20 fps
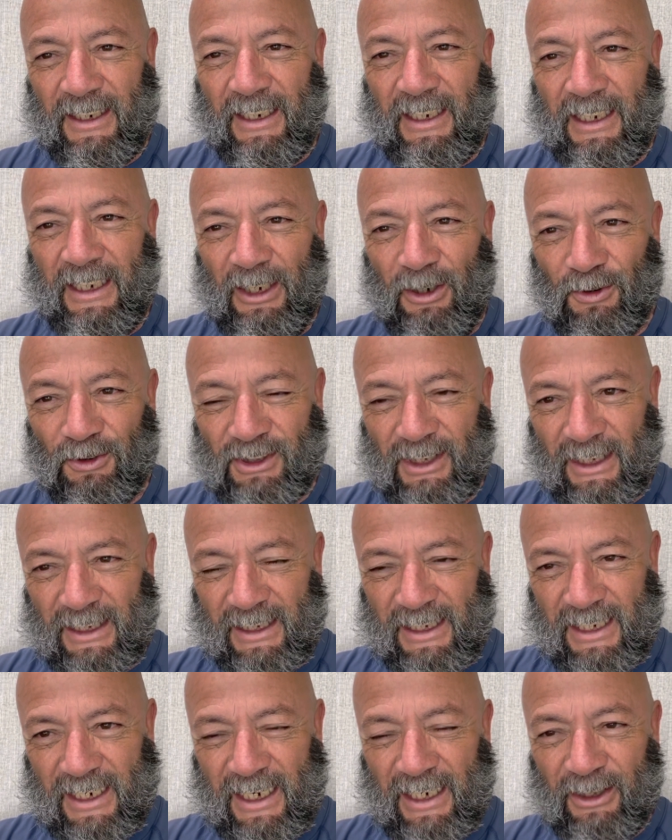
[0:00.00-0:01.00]
y los
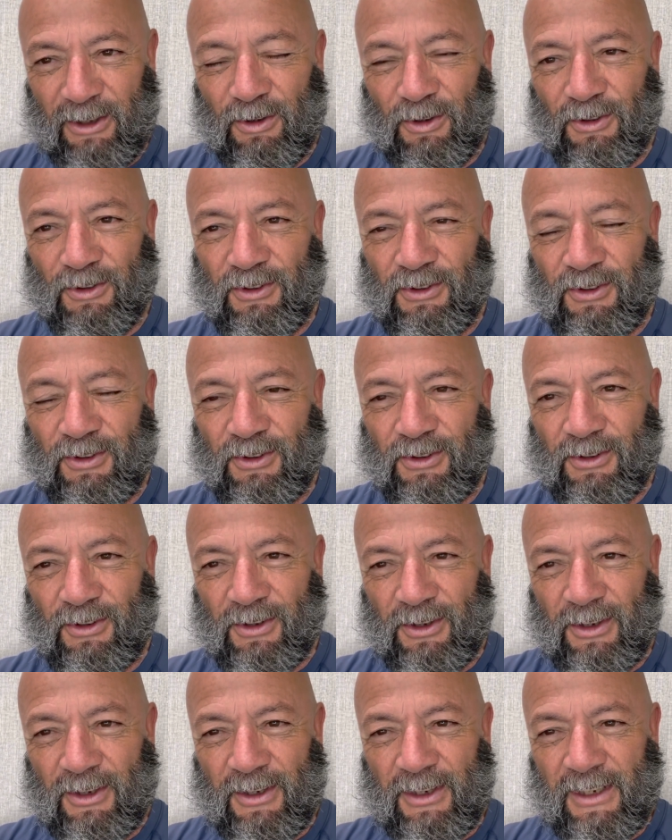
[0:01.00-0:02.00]
secretos
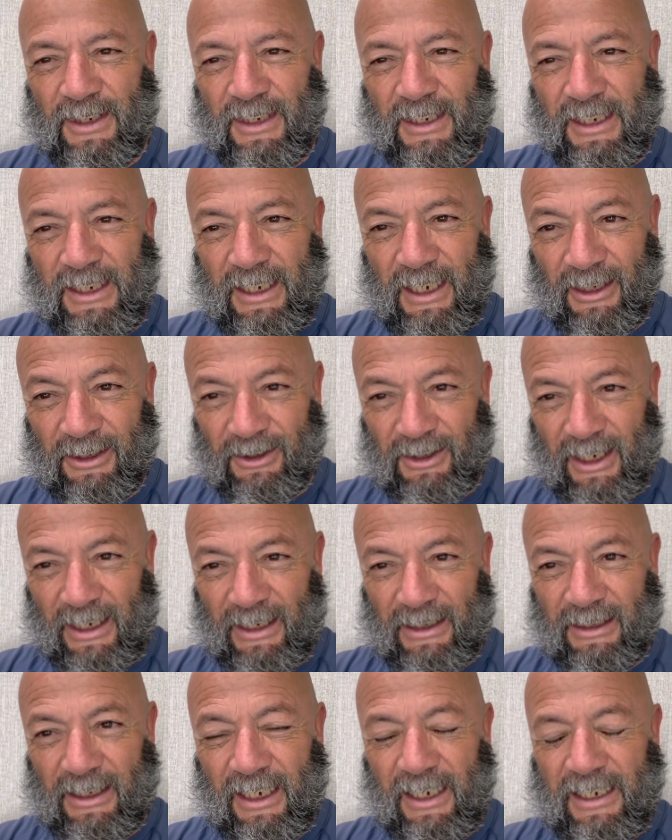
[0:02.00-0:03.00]
y
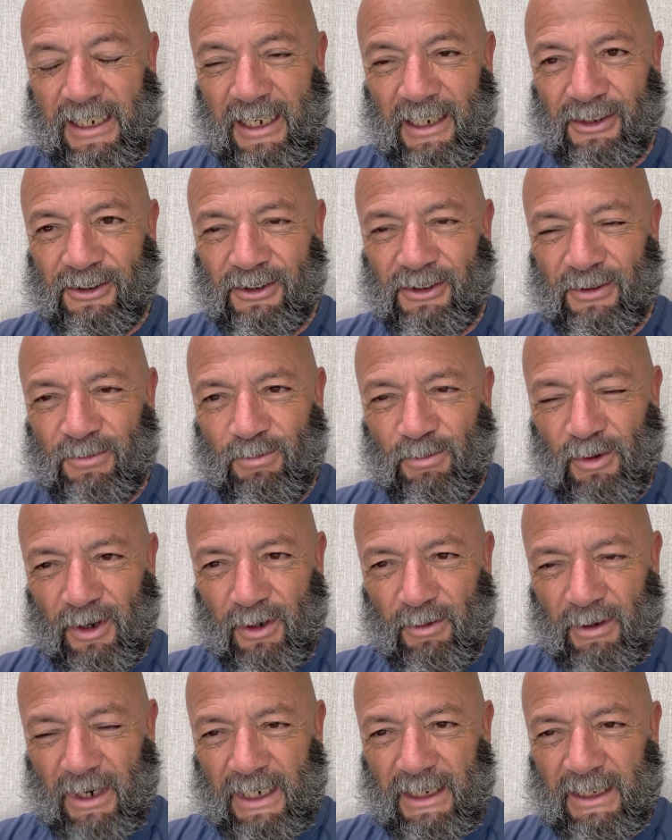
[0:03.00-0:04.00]
estrategias muy
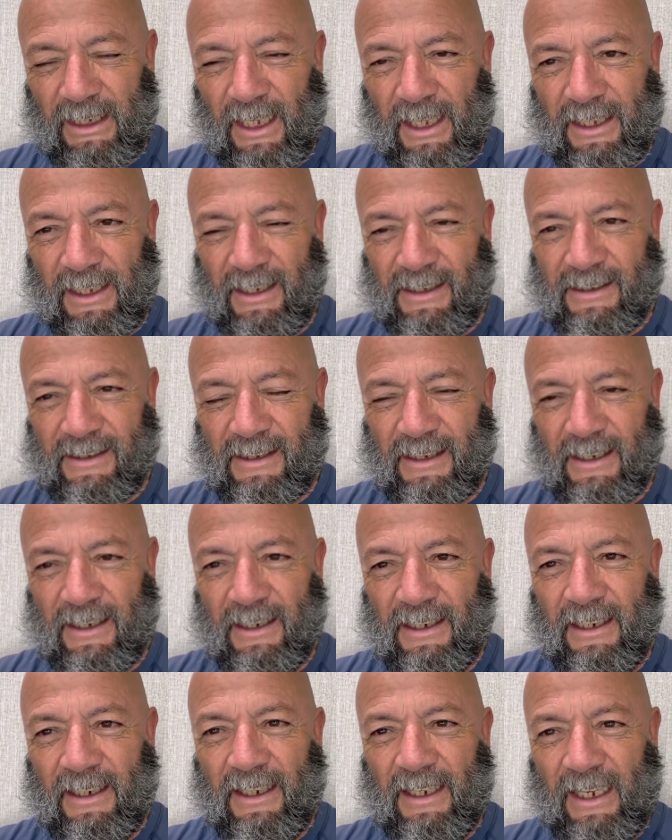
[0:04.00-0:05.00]
guardadas
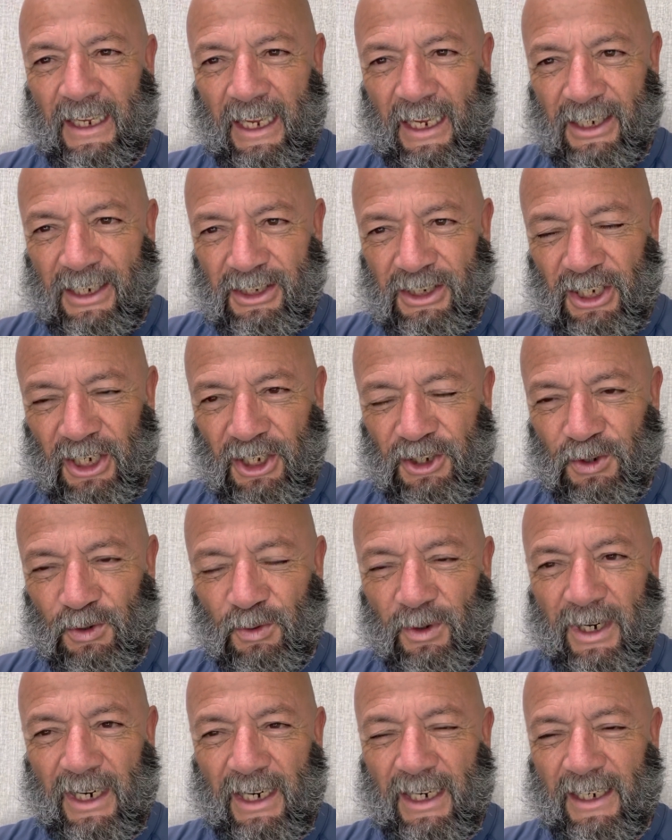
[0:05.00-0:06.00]
en
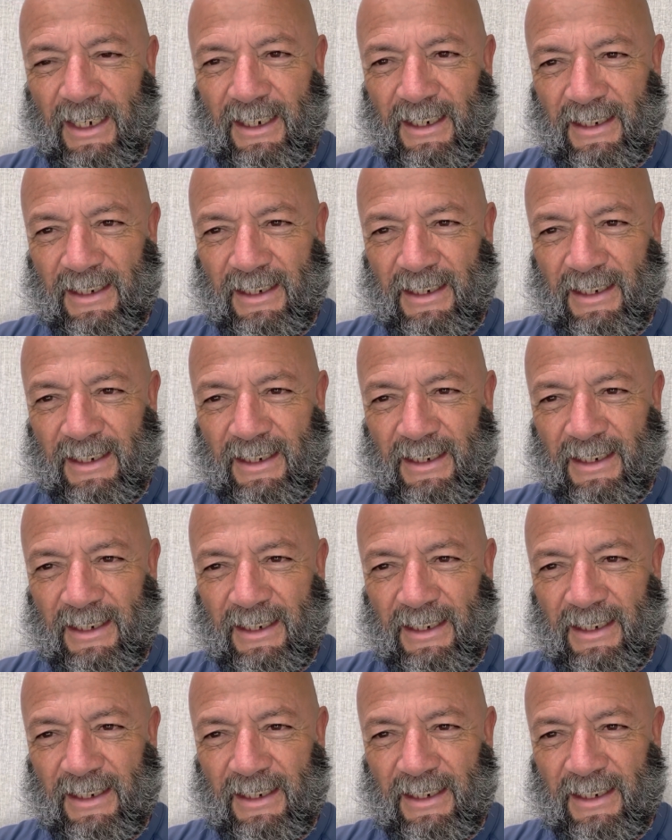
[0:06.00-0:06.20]
Yeshua